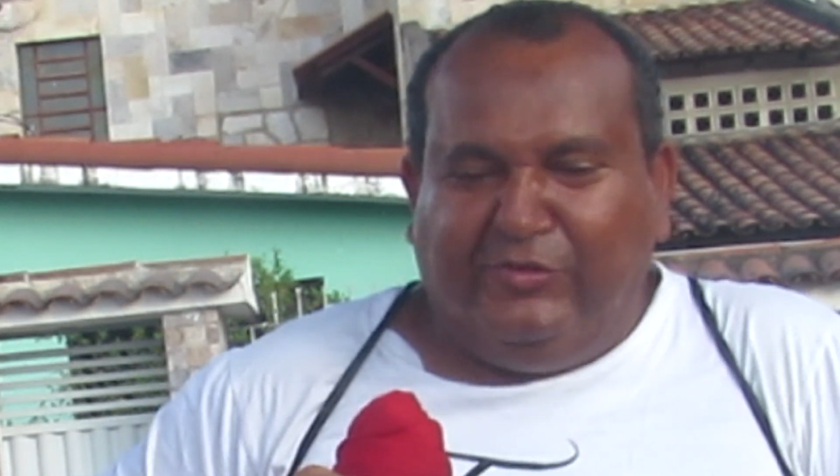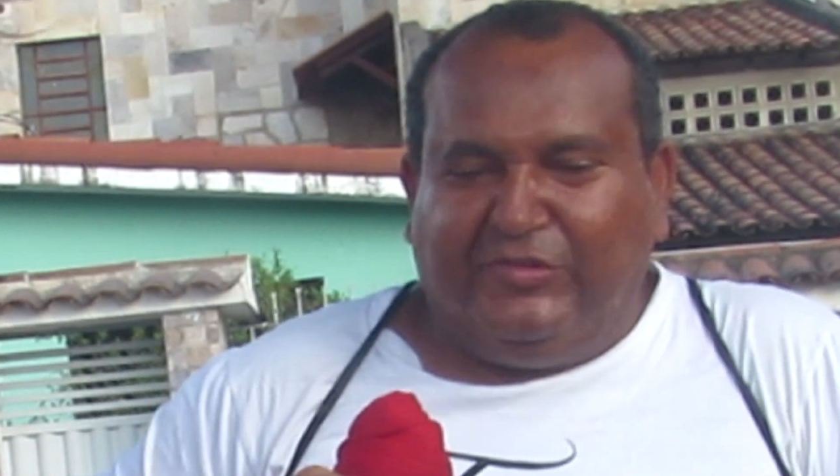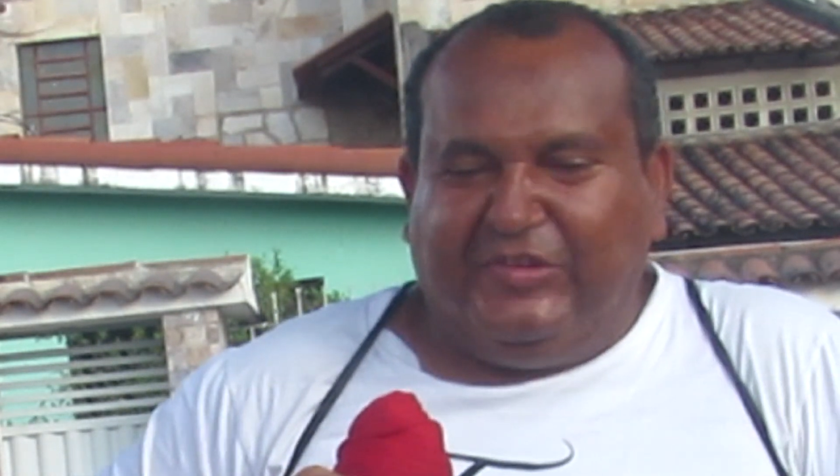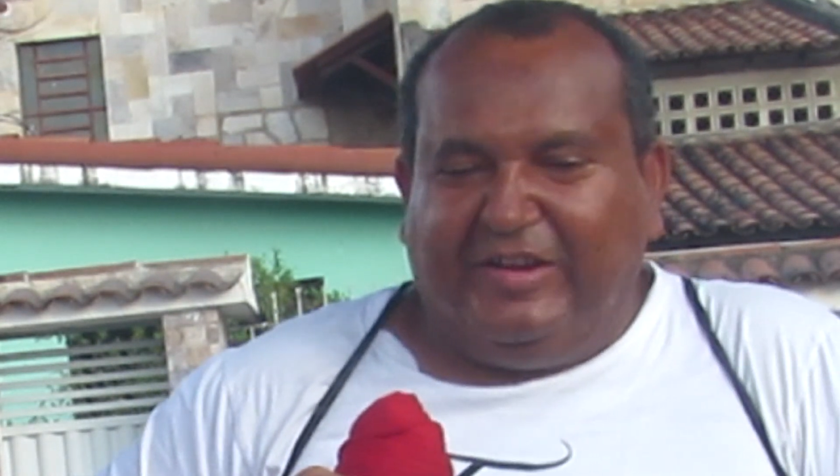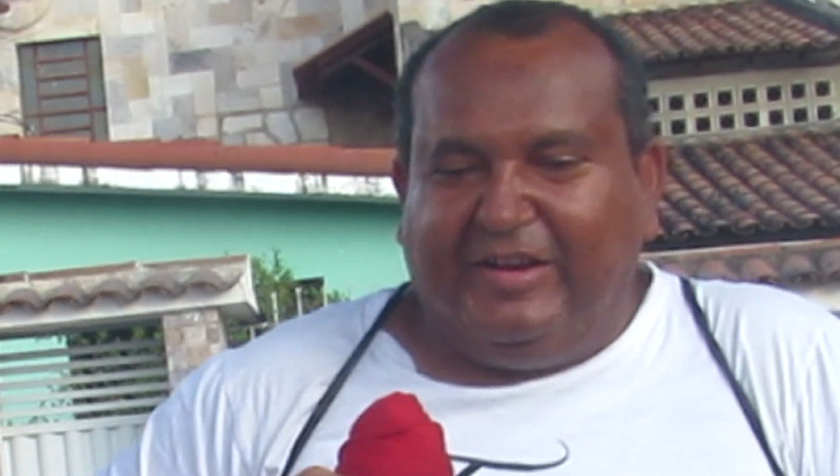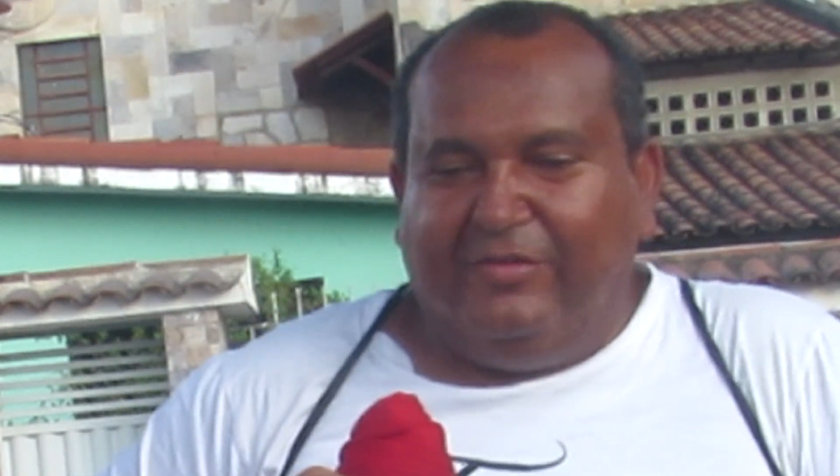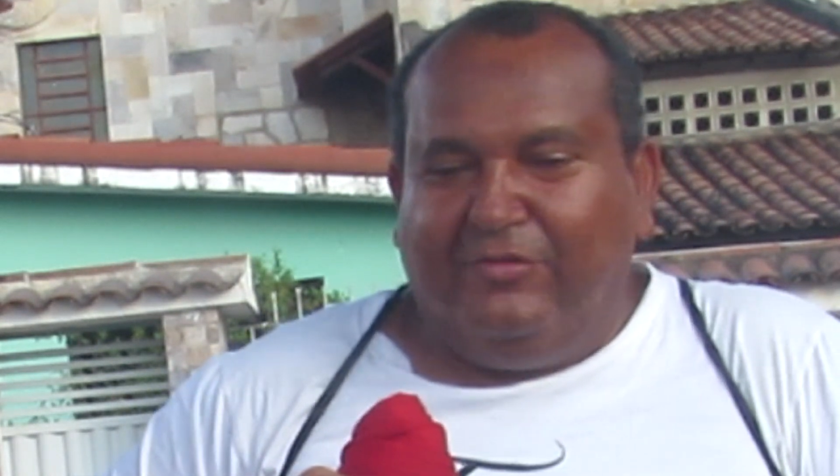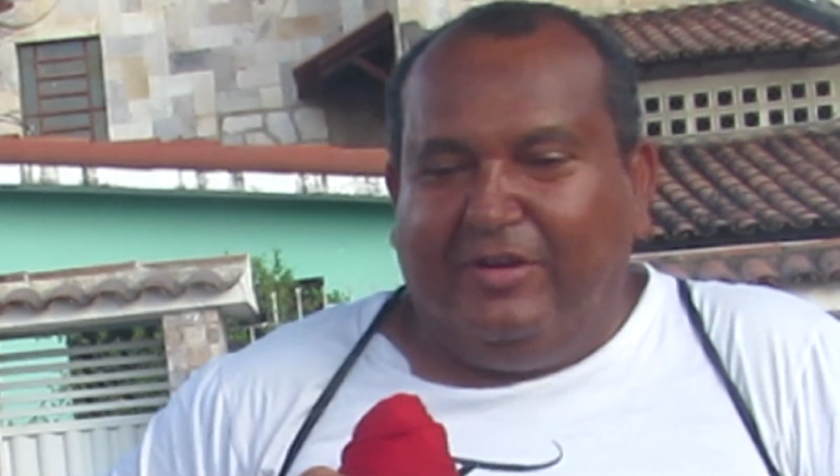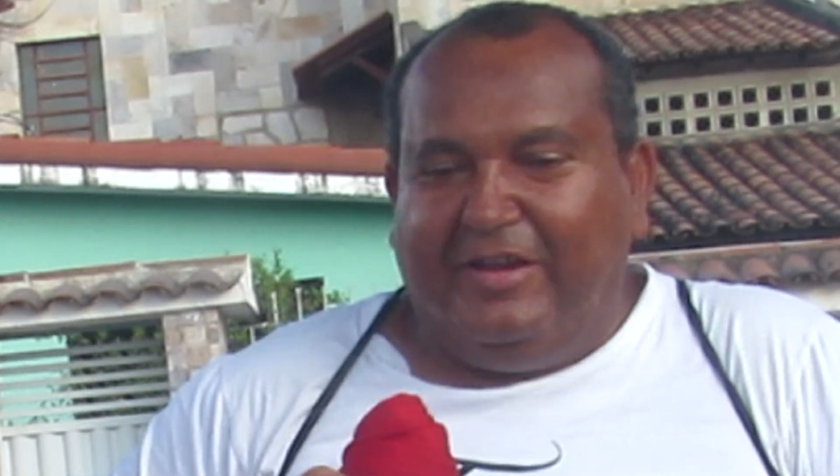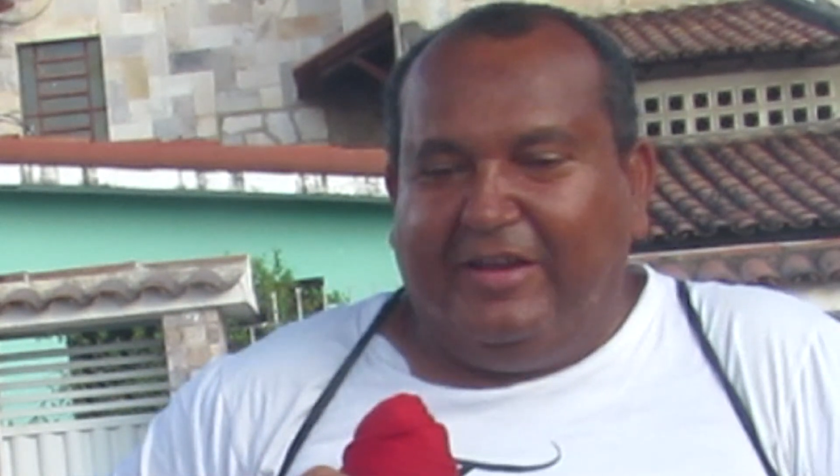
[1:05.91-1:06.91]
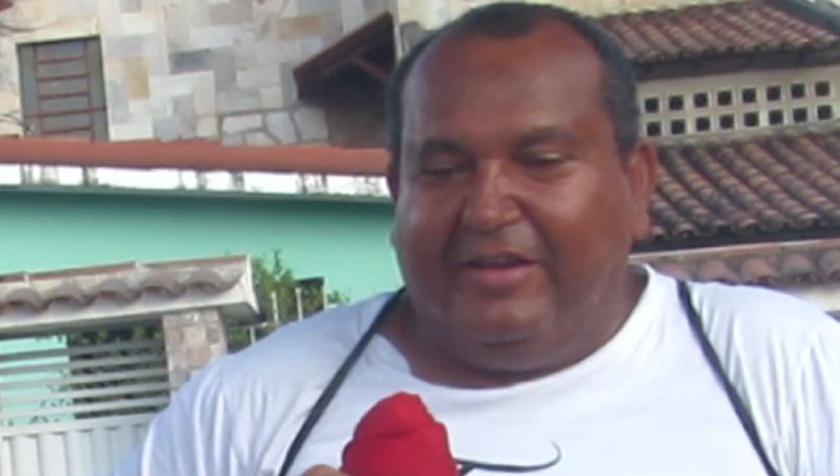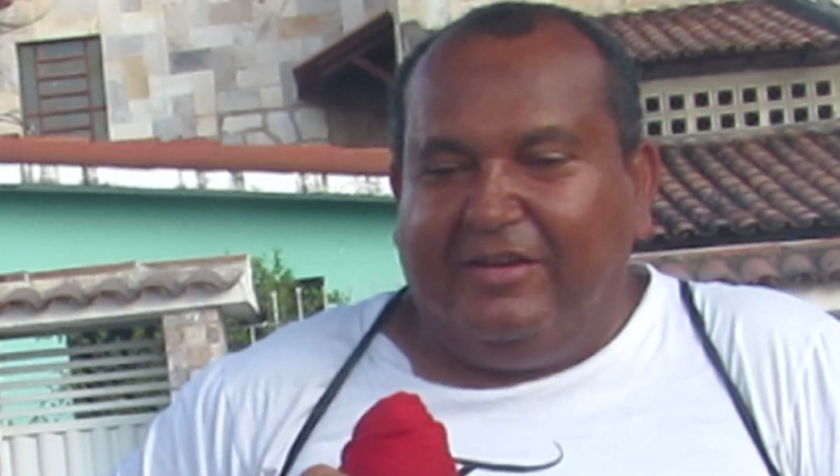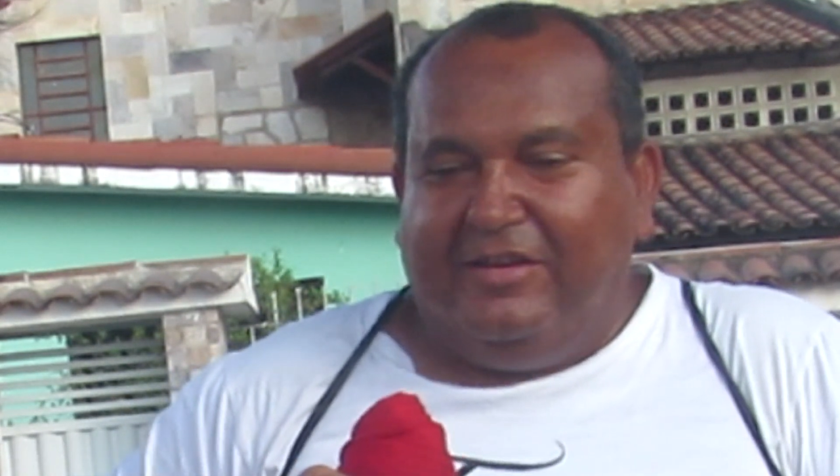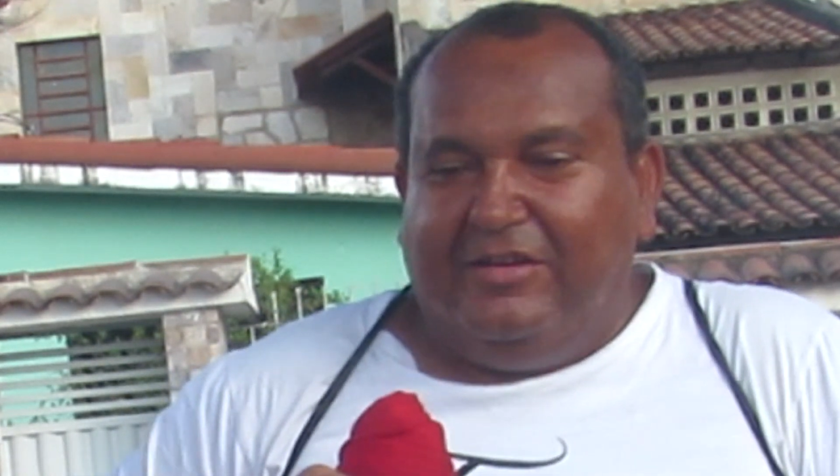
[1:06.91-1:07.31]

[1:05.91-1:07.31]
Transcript: outro segredo é